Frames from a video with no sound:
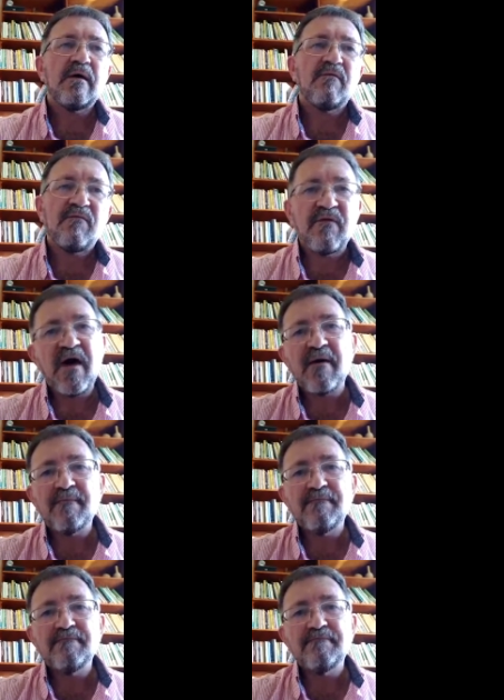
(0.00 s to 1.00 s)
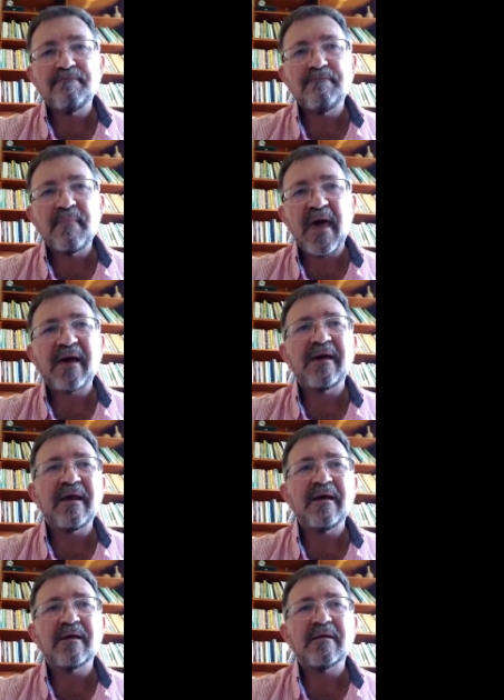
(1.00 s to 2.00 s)
Fé é
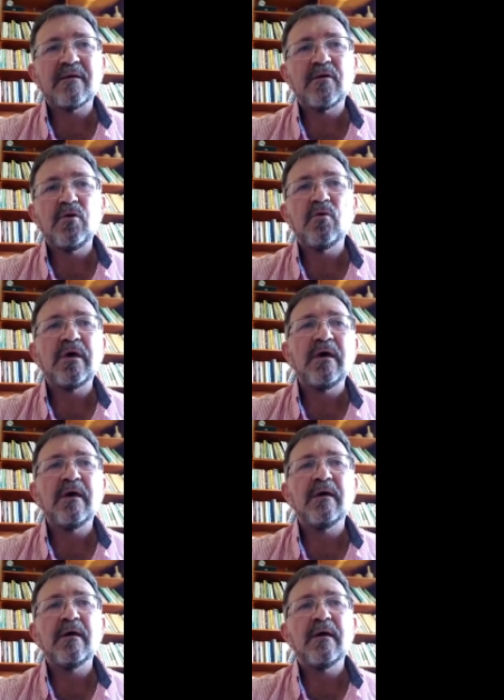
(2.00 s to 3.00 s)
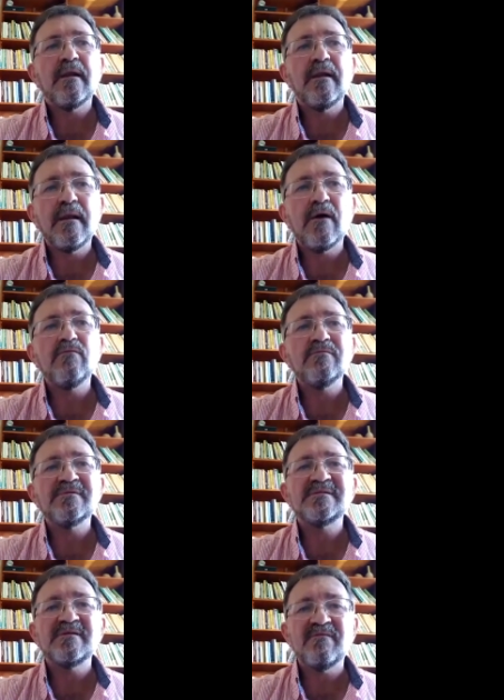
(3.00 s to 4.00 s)
crer no que não
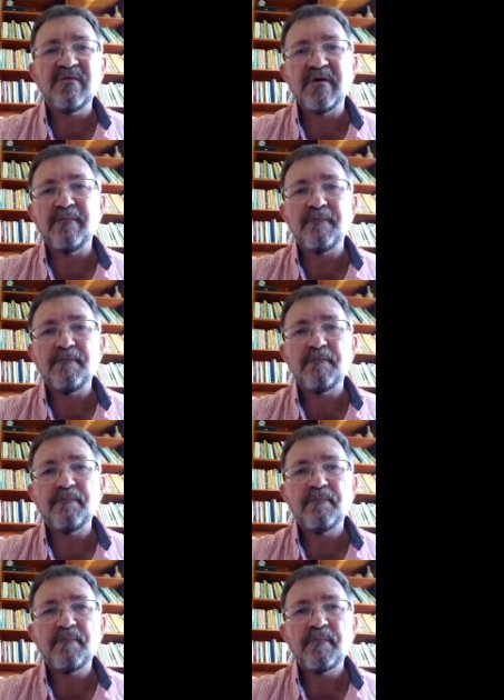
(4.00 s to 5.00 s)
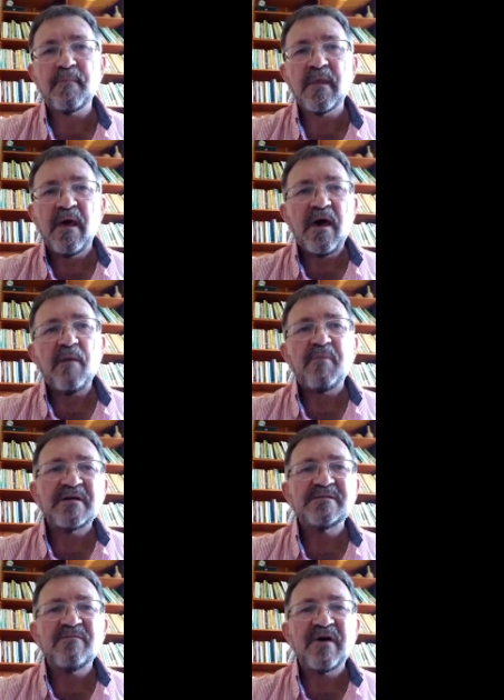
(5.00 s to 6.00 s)
se vê. É
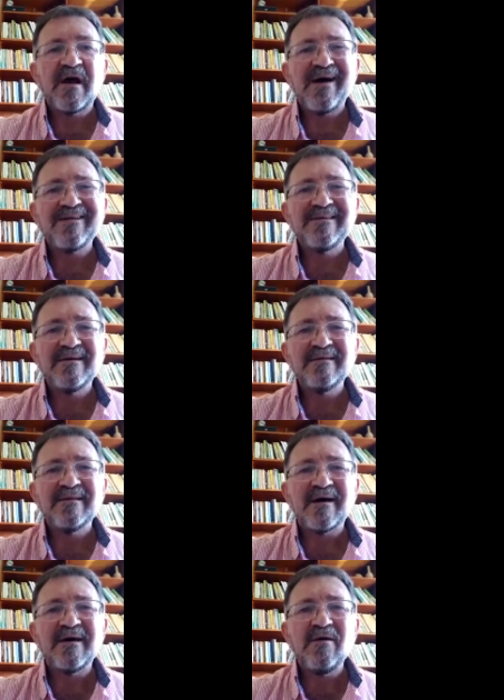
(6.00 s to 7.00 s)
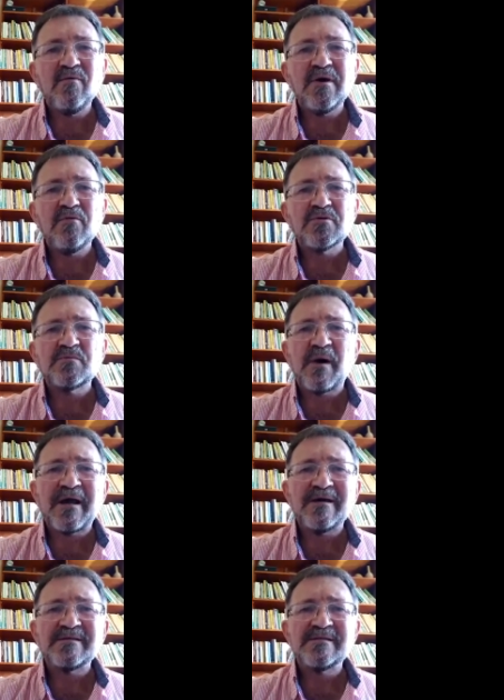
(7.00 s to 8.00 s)
perseverar diante daquilo que nos
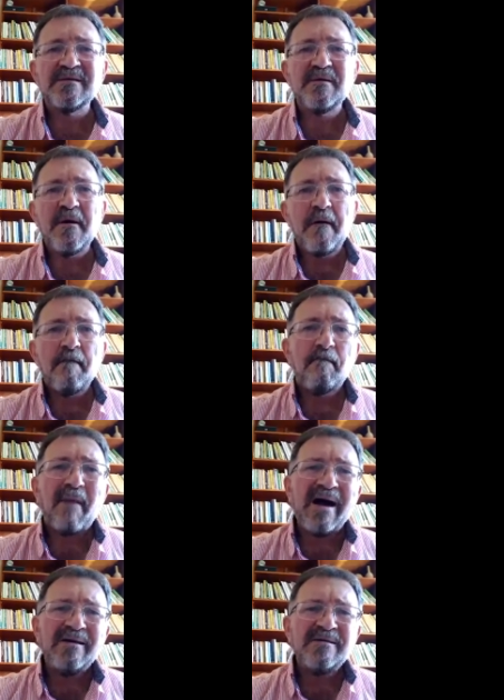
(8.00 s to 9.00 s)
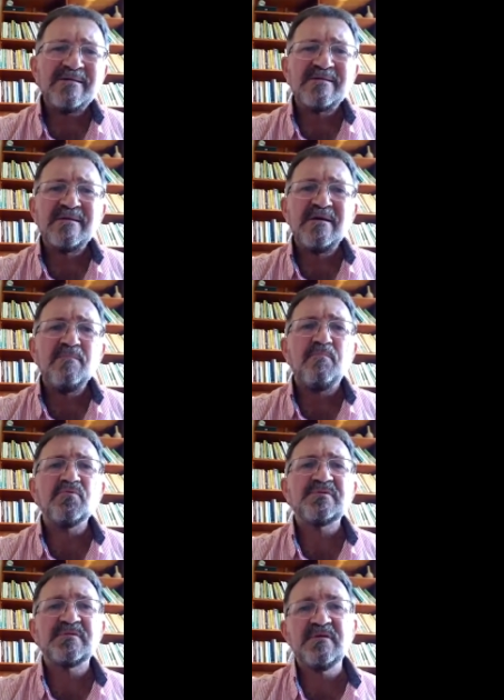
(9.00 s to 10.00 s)
parece mais
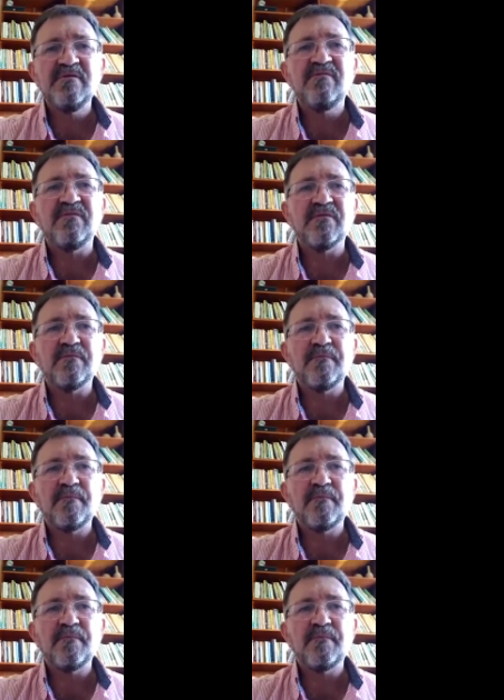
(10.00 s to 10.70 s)
impossível.